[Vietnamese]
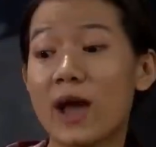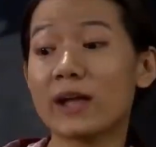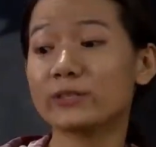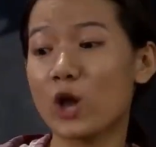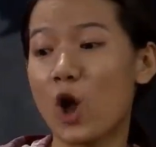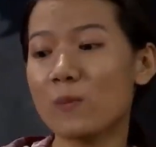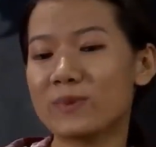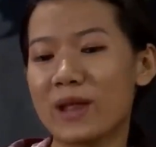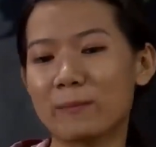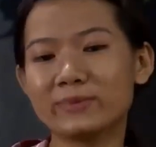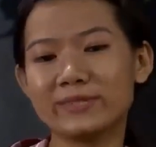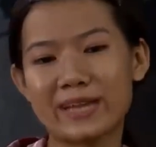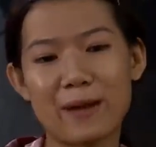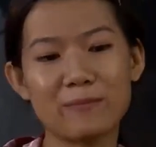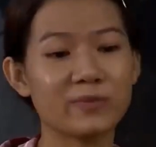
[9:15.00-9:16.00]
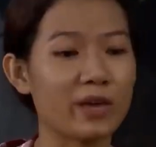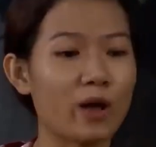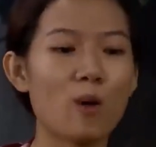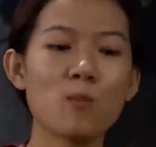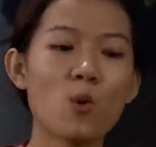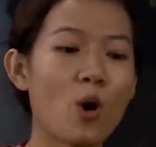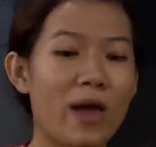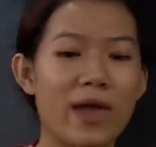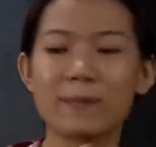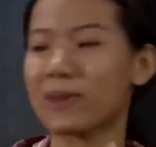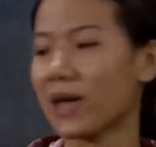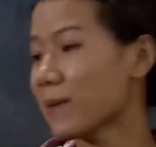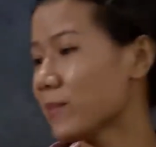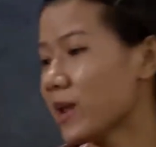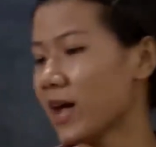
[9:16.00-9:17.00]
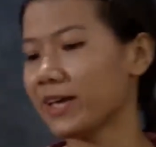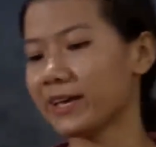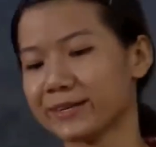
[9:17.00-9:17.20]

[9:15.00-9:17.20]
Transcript: giá chốt 500 chị không mua em lấy em đi